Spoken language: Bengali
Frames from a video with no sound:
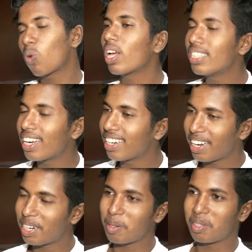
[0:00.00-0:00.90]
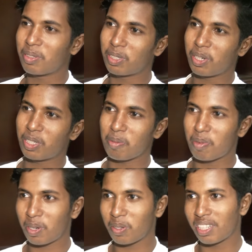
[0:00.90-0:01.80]
ওরা জানে না এটা এ
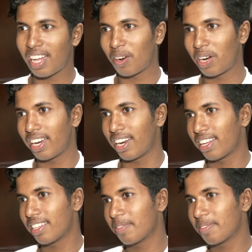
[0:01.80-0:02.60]
সম্পর্কে ওদের ধারণাই নেই